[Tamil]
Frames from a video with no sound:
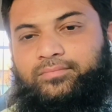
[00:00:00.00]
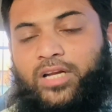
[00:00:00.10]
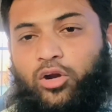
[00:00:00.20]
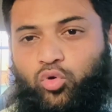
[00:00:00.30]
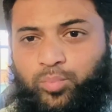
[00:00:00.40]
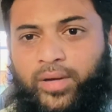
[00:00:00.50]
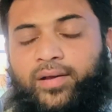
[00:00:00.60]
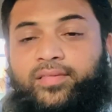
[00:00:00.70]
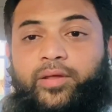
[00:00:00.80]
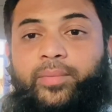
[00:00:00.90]
ஆனால் உண்மை
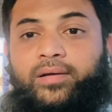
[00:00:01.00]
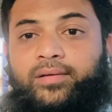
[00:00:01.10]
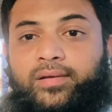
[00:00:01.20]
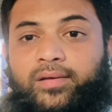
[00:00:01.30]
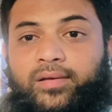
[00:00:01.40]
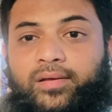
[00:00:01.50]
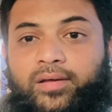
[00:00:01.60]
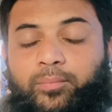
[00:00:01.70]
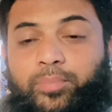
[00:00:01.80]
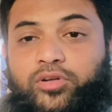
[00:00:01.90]
என்ன தெரியுமா
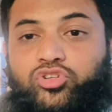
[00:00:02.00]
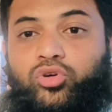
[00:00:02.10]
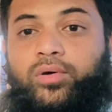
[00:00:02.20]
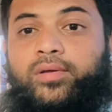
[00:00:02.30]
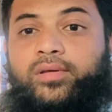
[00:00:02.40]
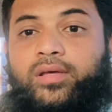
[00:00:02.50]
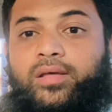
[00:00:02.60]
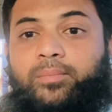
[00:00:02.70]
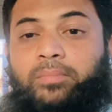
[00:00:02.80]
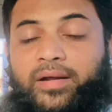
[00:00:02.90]
பெற்றோருக்கு
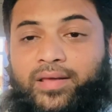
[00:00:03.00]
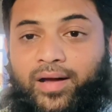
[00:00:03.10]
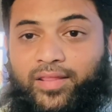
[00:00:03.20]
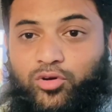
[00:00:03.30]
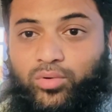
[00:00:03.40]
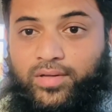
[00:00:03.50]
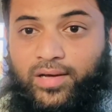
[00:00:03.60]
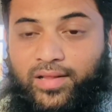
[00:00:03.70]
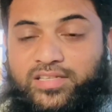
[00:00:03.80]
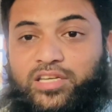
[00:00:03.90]
மரியாதை
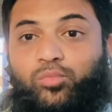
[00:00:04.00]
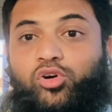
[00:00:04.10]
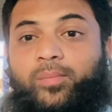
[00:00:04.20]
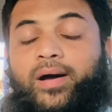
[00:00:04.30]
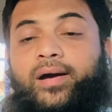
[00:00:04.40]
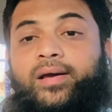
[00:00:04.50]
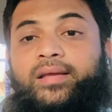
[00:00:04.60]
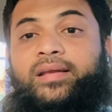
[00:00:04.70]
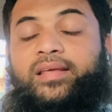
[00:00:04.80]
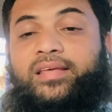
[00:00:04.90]
கொடுக்காத சமூகமாக
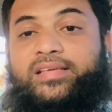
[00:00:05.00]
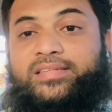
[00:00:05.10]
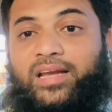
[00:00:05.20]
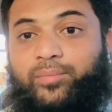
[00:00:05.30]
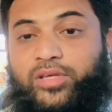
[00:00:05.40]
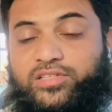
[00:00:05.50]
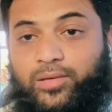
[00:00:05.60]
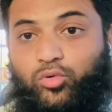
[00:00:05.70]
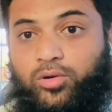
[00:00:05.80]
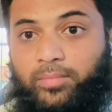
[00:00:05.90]
இன்றைக்கு இஸ்லாமிய
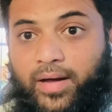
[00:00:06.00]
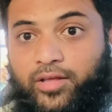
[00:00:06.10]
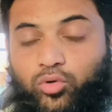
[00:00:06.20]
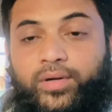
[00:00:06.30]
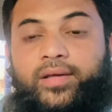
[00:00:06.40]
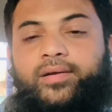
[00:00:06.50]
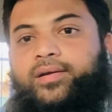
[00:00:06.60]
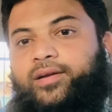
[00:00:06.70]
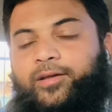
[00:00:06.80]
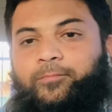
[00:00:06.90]
சமூகம் மாறிக்கொண்டே
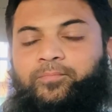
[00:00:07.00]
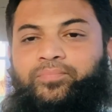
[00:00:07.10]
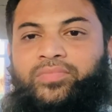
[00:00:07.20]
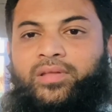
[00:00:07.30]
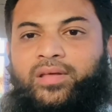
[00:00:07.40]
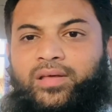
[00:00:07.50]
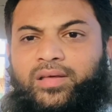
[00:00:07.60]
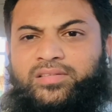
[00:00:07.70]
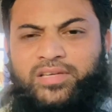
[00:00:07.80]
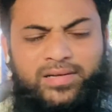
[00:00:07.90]
இருக்கின்றன
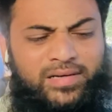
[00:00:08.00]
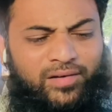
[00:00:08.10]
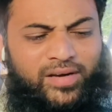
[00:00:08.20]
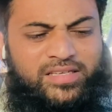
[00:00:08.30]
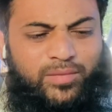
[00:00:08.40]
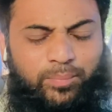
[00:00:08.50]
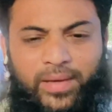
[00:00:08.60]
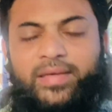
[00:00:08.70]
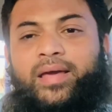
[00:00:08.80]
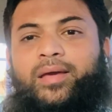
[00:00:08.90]
சின்ன வயசு
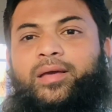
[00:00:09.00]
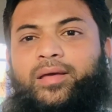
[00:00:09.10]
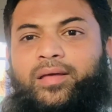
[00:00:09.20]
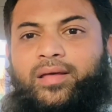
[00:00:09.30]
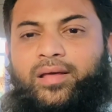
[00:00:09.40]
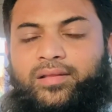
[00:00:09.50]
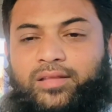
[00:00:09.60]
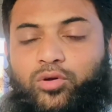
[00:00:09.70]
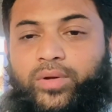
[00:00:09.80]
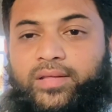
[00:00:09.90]
பையன்
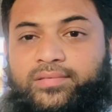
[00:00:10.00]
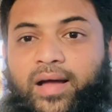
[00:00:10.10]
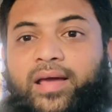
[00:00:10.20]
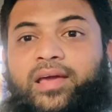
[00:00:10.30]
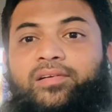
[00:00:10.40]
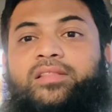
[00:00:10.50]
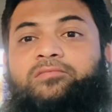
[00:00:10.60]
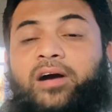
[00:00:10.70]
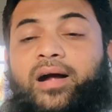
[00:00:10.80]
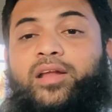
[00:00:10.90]
தன்னுடைய தாயை வந்து
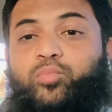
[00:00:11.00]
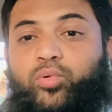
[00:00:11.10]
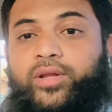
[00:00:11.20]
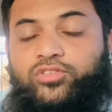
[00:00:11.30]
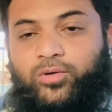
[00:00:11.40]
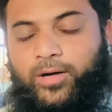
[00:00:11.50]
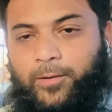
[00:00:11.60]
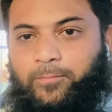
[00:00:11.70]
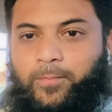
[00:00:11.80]
வாடி போடின்னு சொல்றான்